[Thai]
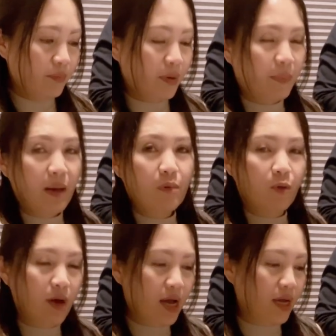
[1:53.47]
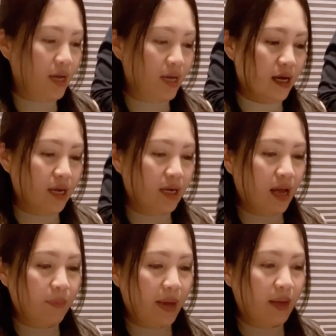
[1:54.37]
ป้าป้าบอกว่า
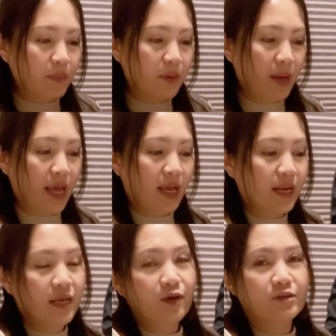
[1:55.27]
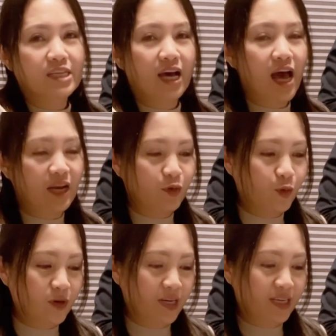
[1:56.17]
ถ้าแพ็คมันแพงนะเดี๋ยวจะขาด
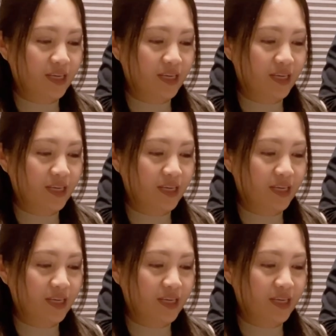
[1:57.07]
ทุน